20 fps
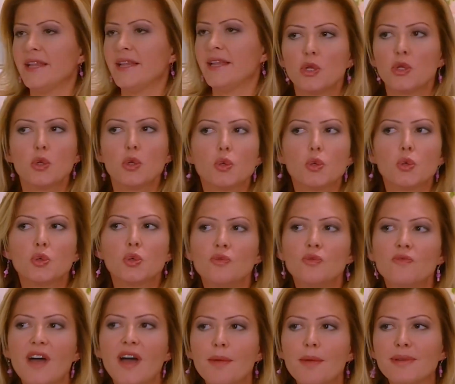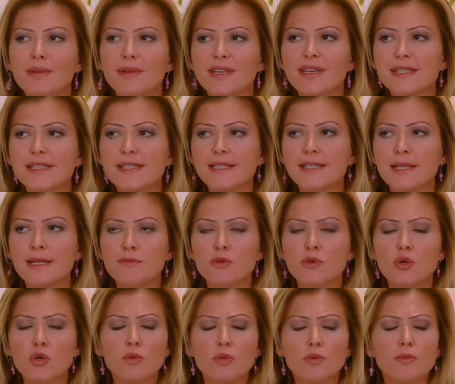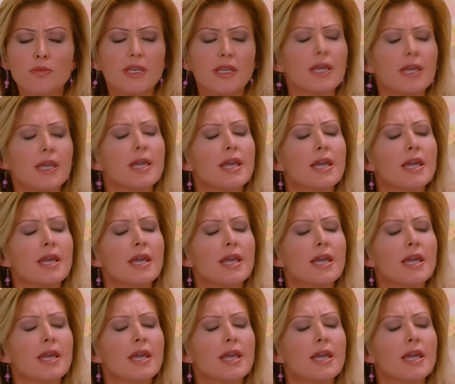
ben damak zevkimden ödün vermek istemiyorum ki.